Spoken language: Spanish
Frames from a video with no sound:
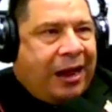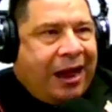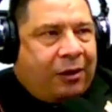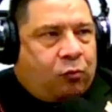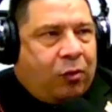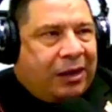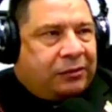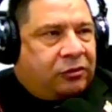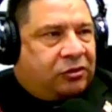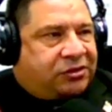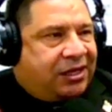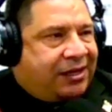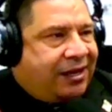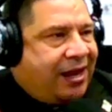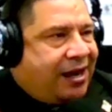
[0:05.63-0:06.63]
cuando
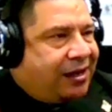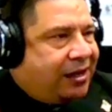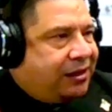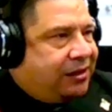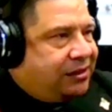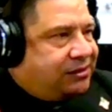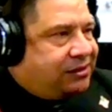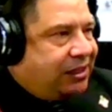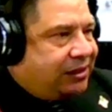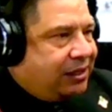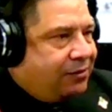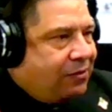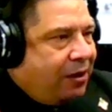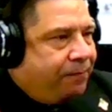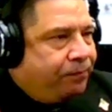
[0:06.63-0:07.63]
se crean las
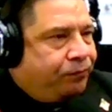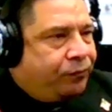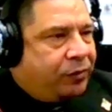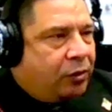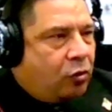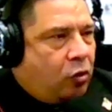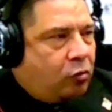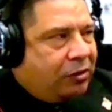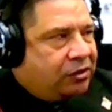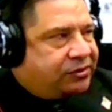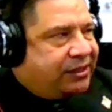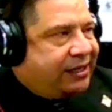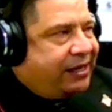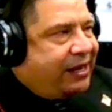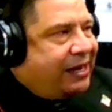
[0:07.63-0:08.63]
iniciativas o cuando se
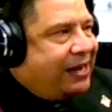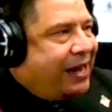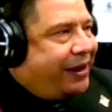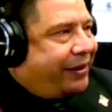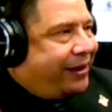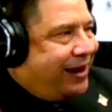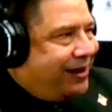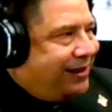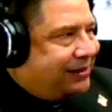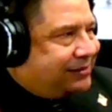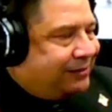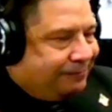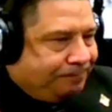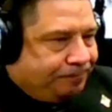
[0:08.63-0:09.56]
crean las reglas